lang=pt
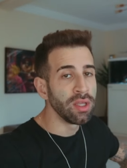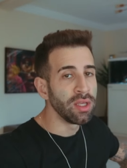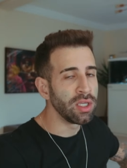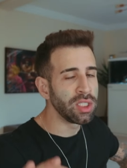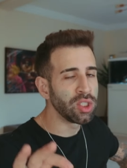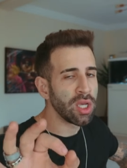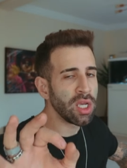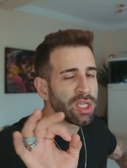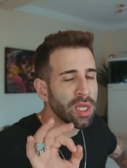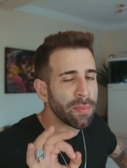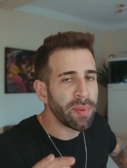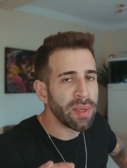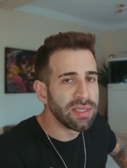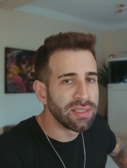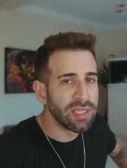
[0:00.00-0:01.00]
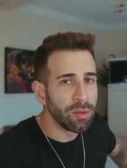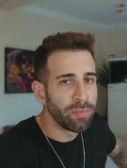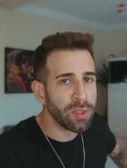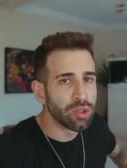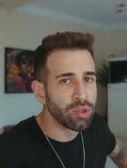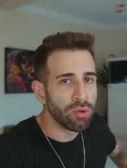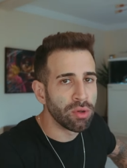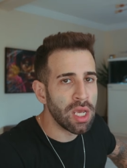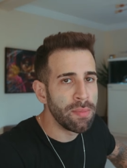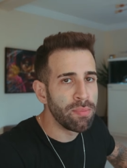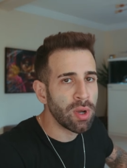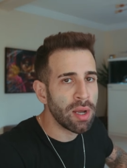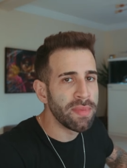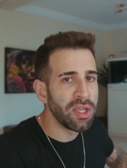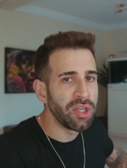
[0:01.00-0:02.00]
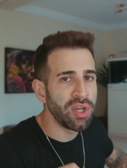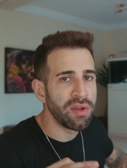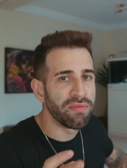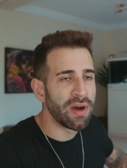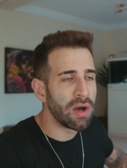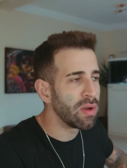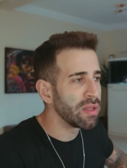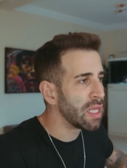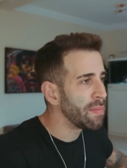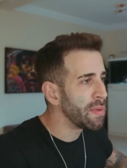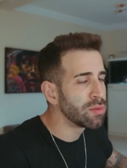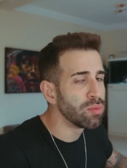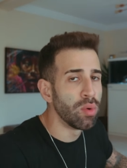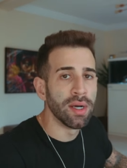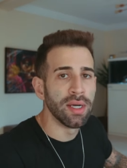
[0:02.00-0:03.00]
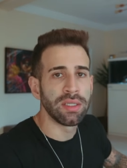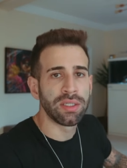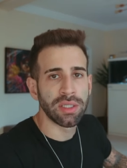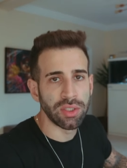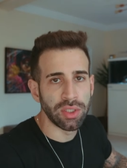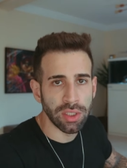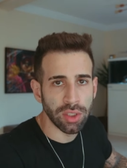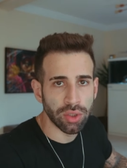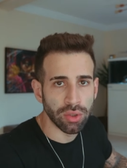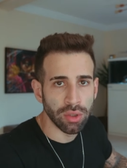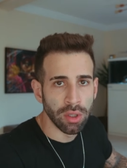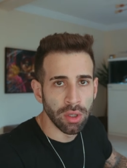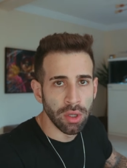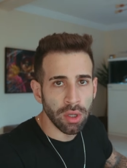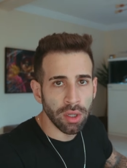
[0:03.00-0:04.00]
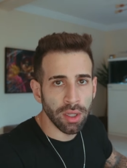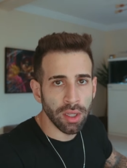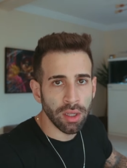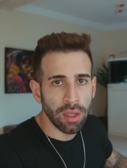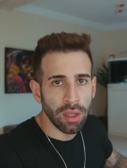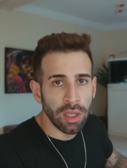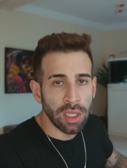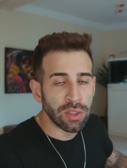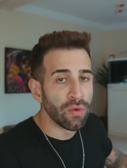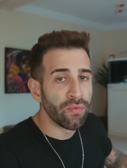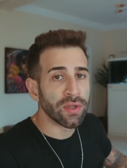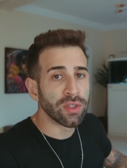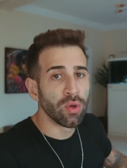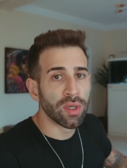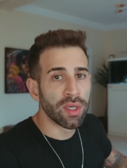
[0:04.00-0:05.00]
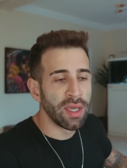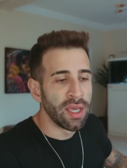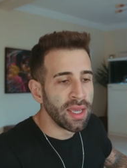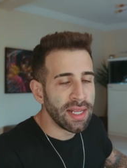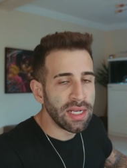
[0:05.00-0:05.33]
Isso aí a gente está pensando, pessoal, na época medieval, até mesmo antes disso. Né? Eles iam fazer o quê?